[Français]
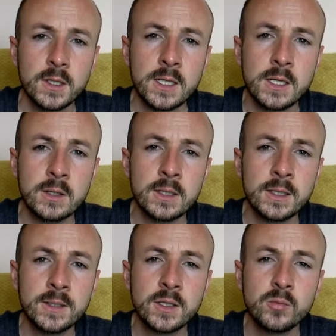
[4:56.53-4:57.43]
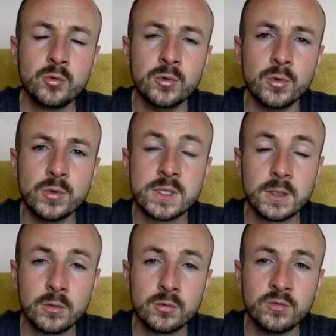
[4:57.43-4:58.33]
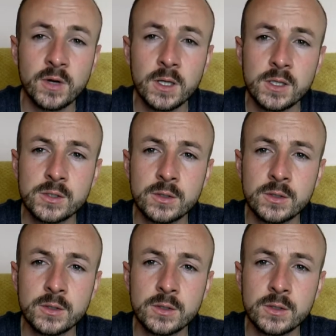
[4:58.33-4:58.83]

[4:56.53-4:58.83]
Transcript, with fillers: Il a écrit plus de 50 ouvrages,